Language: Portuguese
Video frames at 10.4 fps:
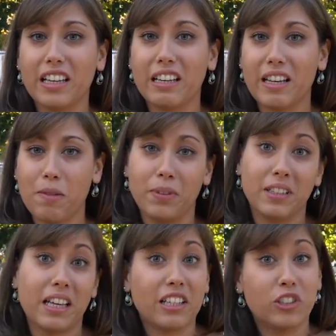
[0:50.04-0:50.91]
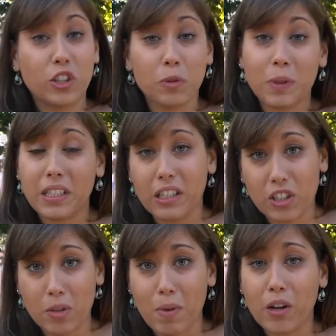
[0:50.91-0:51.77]
eh, é plantar estas
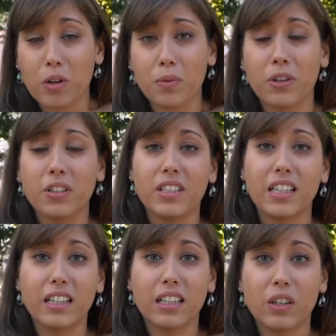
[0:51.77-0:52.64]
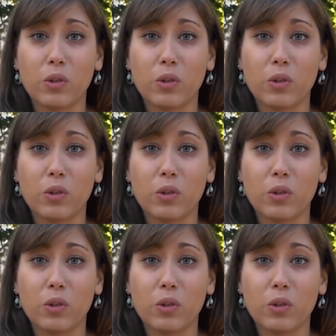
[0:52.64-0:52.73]
sementinhas da macrobiótica